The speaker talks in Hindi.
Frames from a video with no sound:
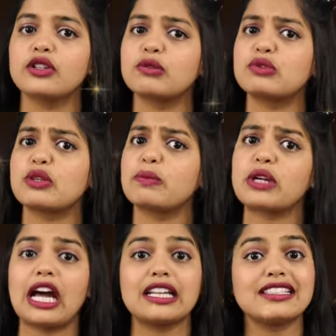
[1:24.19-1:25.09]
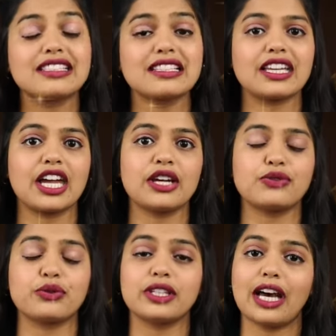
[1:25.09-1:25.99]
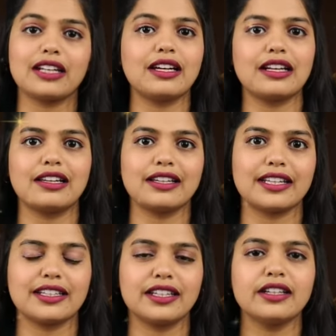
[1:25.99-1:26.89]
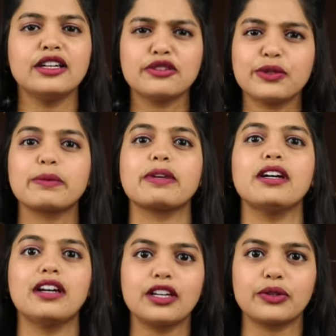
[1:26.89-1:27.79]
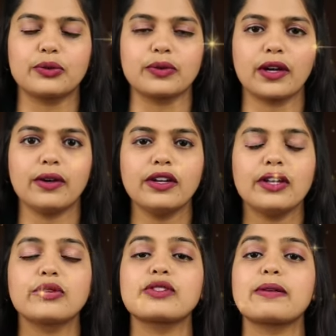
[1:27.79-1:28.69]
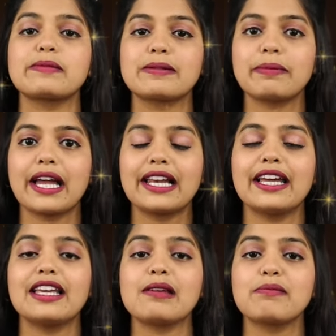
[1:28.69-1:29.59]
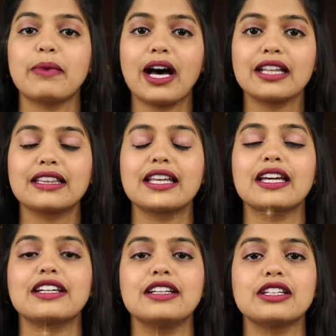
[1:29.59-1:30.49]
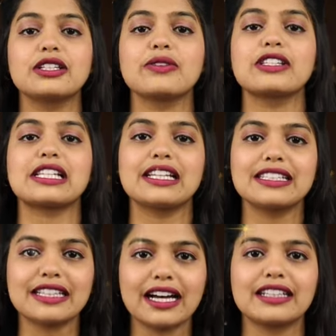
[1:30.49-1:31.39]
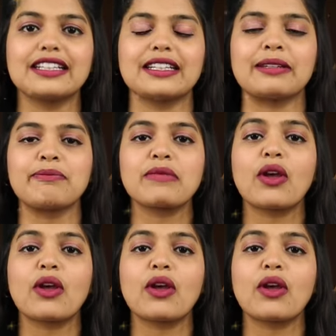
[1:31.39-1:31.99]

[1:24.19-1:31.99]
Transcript: तो मुझे पुरानी चीज़ें हैं जो याद आने लगेंगी फिर मैं हर्ट होऊंगा तो सबसे पहले कि बातें कंटिन्यूसली ना करें